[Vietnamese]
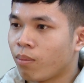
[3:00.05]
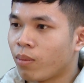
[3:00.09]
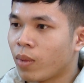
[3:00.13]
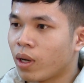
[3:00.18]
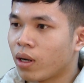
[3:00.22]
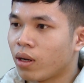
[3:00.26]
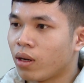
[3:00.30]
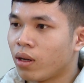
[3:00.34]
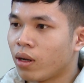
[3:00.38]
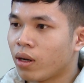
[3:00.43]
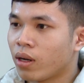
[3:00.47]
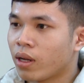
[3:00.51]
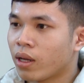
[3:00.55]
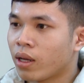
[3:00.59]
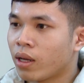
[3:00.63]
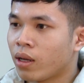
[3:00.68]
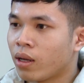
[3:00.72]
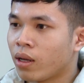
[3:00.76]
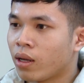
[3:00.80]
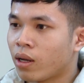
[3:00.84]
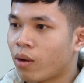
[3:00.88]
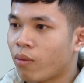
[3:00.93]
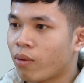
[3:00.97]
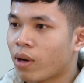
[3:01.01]
mức lương
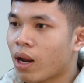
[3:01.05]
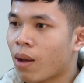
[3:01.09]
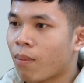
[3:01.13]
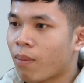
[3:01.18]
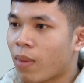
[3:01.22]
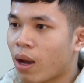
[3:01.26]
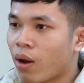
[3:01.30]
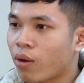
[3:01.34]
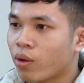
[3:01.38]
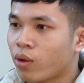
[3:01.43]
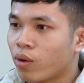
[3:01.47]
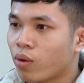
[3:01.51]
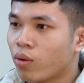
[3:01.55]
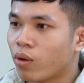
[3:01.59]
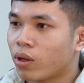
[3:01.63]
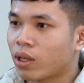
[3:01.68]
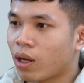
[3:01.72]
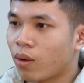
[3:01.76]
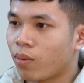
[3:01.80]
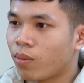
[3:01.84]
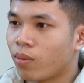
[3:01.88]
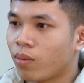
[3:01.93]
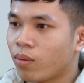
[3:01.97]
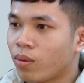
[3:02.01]
này không đảm bảo cho cuộc
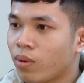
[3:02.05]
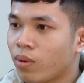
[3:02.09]
sống.